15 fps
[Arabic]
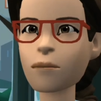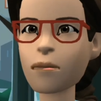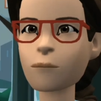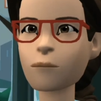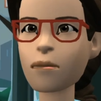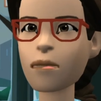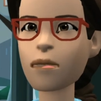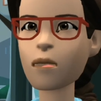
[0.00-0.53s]

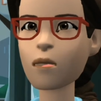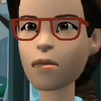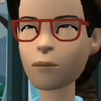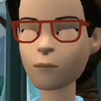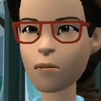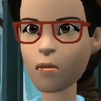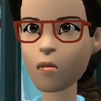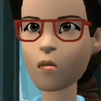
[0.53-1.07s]
وما
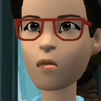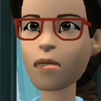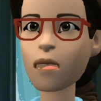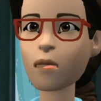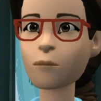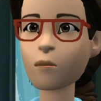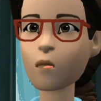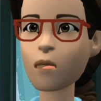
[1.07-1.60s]
استكفاش ان هو
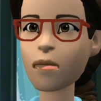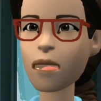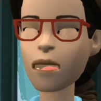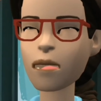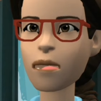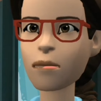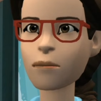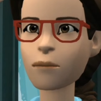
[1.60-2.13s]
رفض
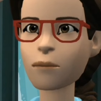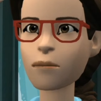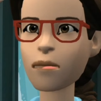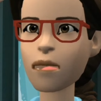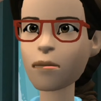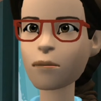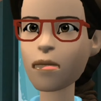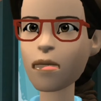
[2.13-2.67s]

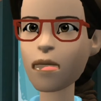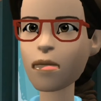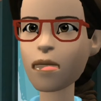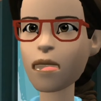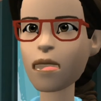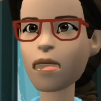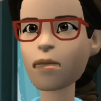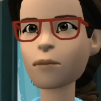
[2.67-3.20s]
راح لاخوه
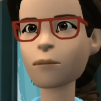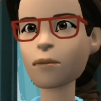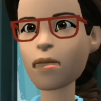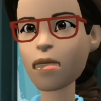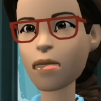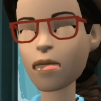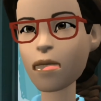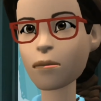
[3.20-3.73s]

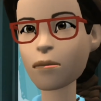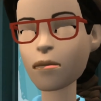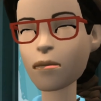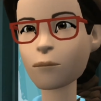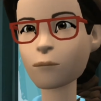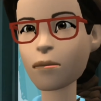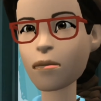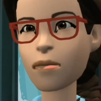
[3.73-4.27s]
ولمامته
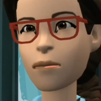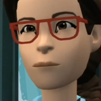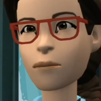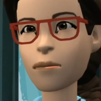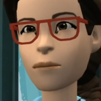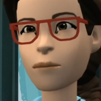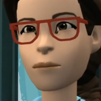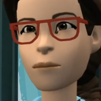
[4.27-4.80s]
وسالهم
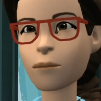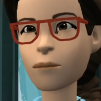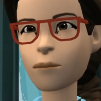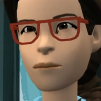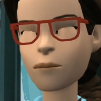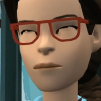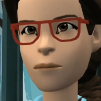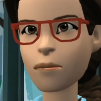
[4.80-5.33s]

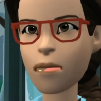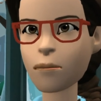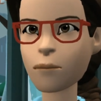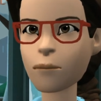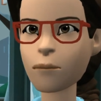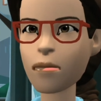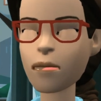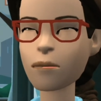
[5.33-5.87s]

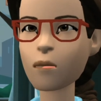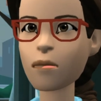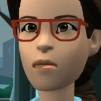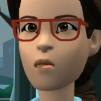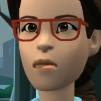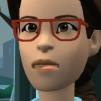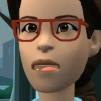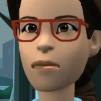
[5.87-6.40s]
وطبعا
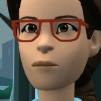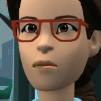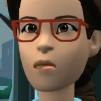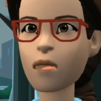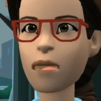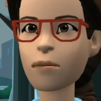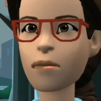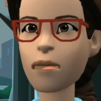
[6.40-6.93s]
رفضوا ان
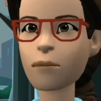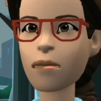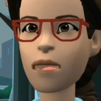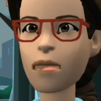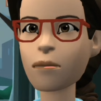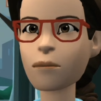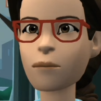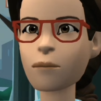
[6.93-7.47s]
هو
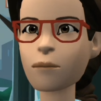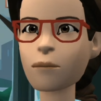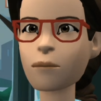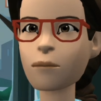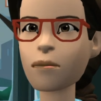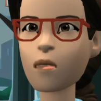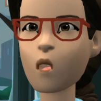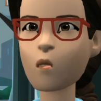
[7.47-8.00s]
يساعدني
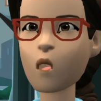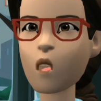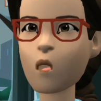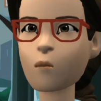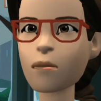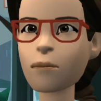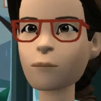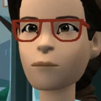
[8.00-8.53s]
قالوا له
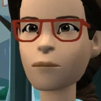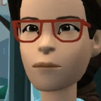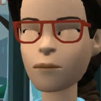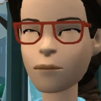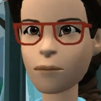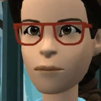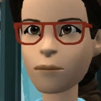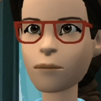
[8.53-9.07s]
كفايه
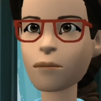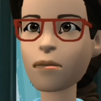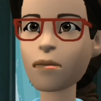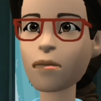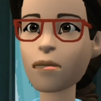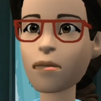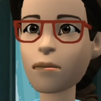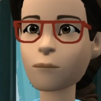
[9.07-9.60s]
احنا
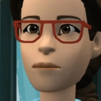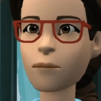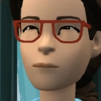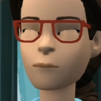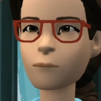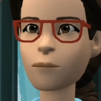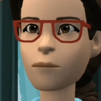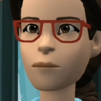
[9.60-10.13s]

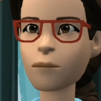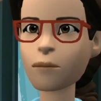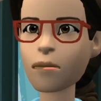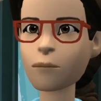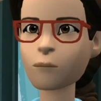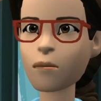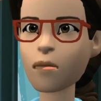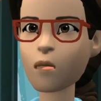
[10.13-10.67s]
جوزناك
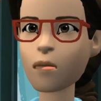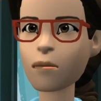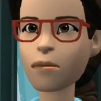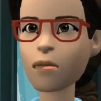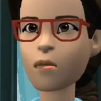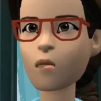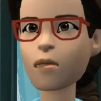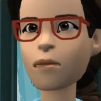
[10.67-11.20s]
وعملنا
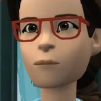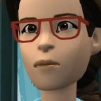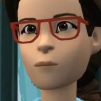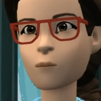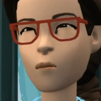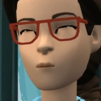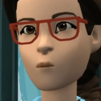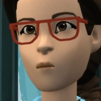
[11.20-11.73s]
كل اللي احنا
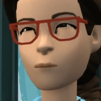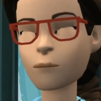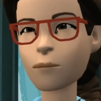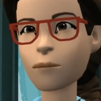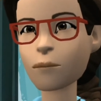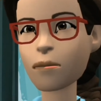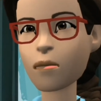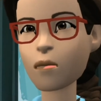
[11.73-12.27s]
عايزينه
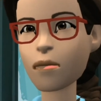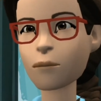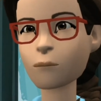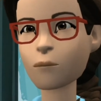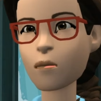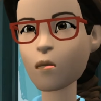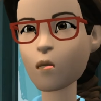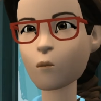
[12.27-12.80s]
كمان
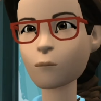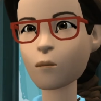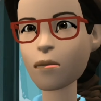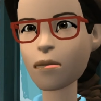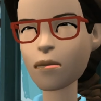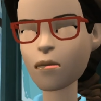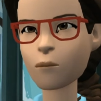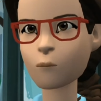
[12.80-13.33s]
هندفع
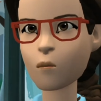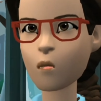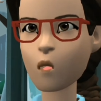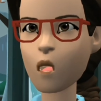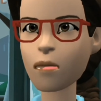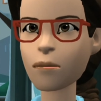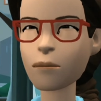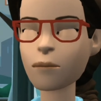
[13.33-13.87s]
لهم
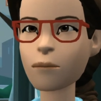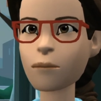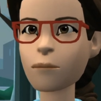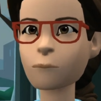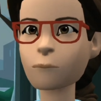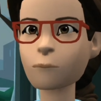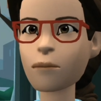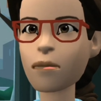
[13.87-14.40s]
اقساطهم
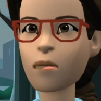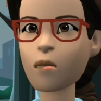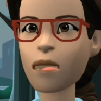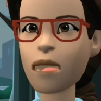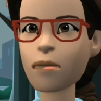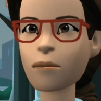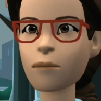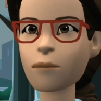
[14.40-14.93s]
ده ايه
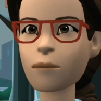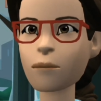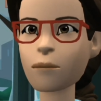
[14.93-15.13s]
العيله دي